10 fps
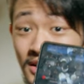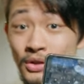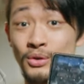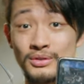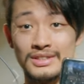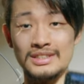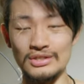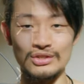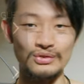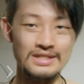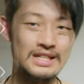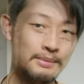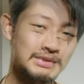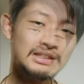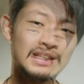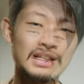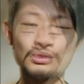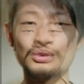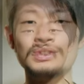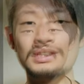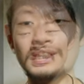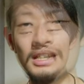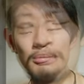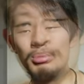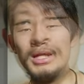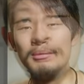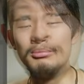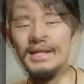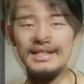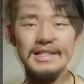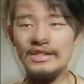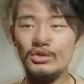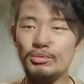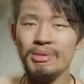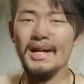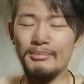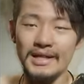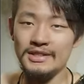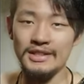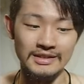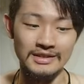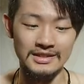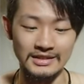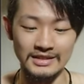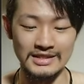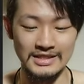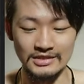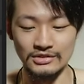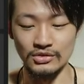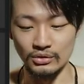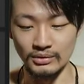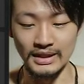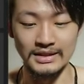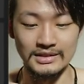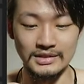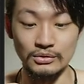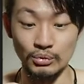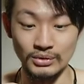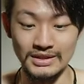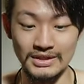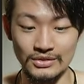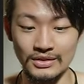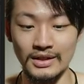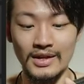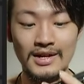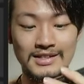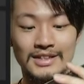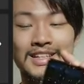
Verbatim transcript: 控制手机 App 就单纯只能给 BMPCC 就是 Blackmagic 的摄影机使用，但是我真的觉得超